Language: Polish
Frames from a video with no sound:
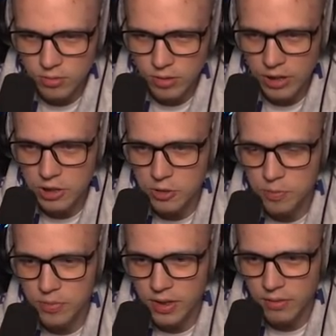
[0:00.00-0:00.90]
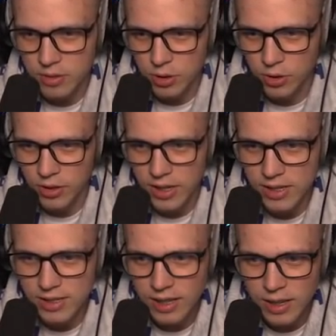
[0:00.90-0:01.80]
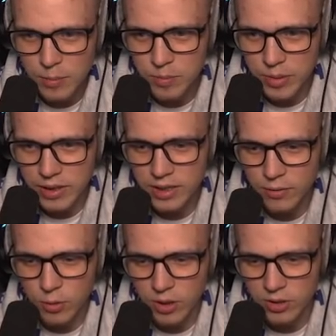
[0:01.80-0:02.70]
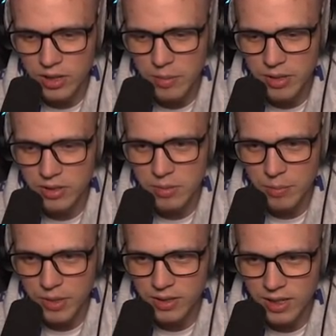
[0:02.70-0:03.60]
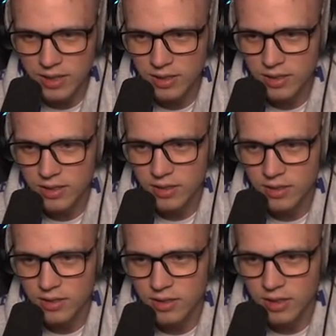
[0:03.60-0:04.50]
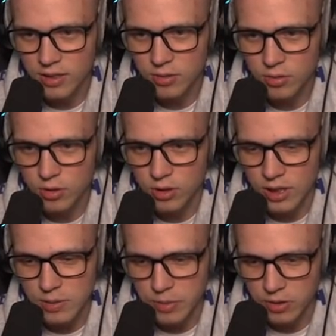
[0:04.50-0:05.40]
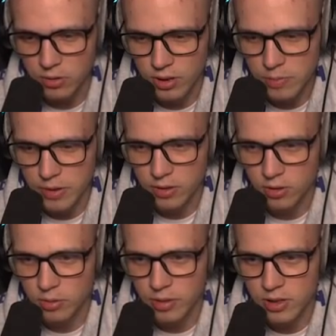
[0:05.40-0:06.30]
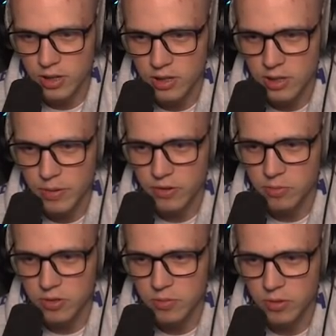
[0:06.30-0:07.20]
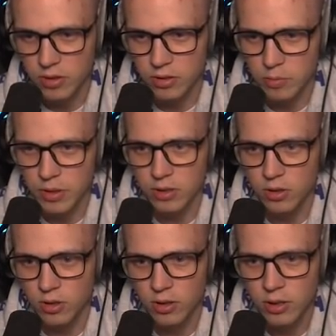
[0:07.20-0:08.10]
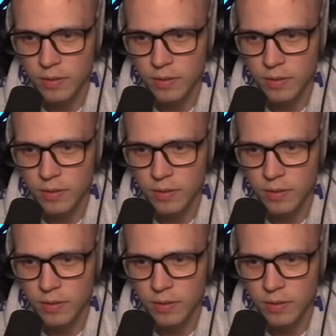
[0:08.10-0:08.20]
Tu jakiś, nie wiem co to jest. Piętra w ogóle to nie ma? To nie ma piętra? Nie, tu jest piętro, jest piętro. Dobra, czekajcie, sprawdźmy szybko to piętro.